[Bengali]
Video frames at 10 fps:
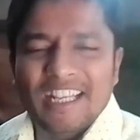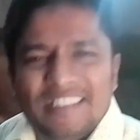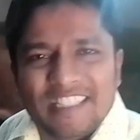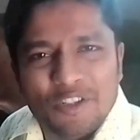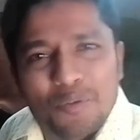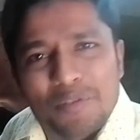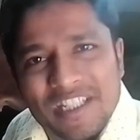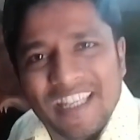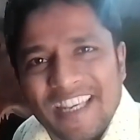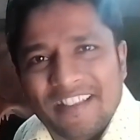আর যেরকম
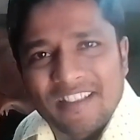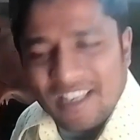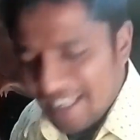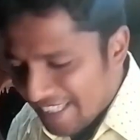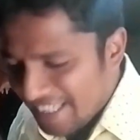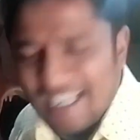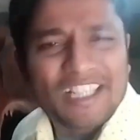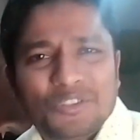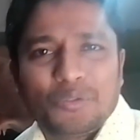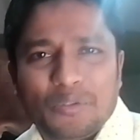শীত কি
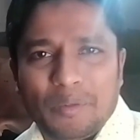কাজ